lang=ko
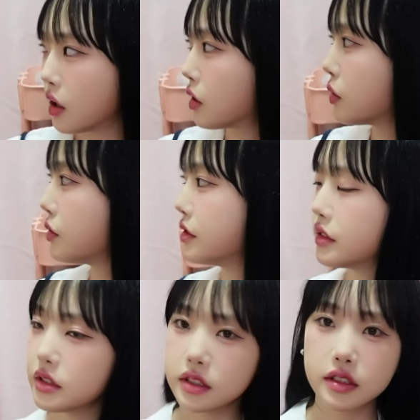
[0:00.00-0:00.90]

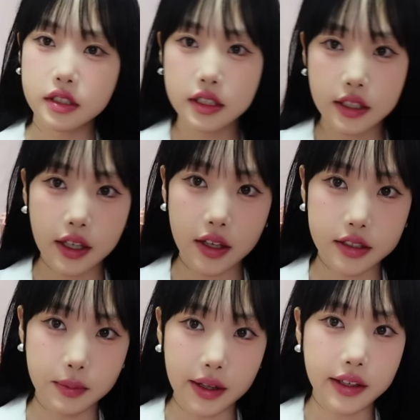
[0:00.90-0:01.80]
결혼식에
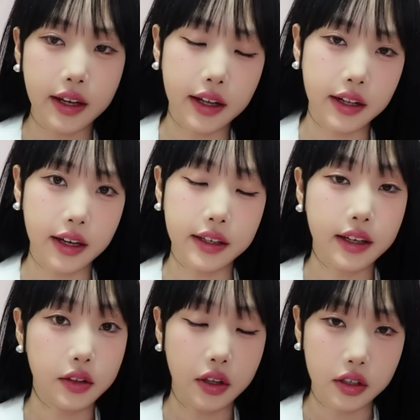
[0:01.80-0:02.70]
이제 많이 갈
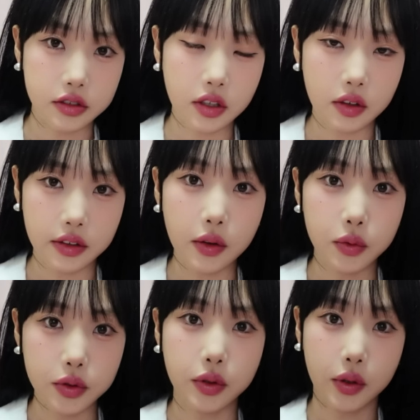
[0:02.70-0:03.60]
나이가 되어서 네,
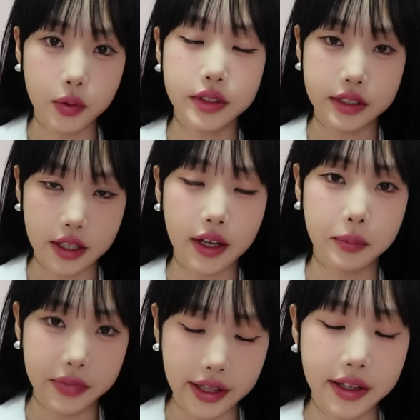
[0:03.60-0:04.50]
오늘도 결혼식에
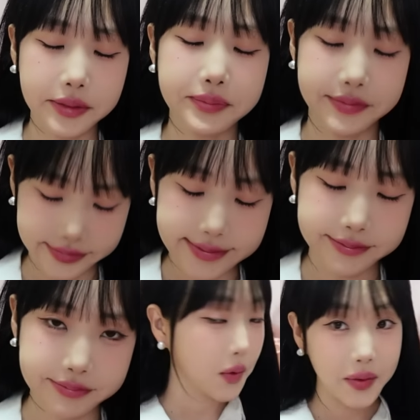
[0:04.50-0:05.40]
갑니다.
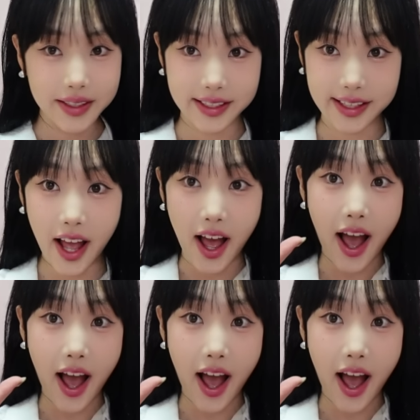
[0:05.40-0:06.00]
오늘은요, 아!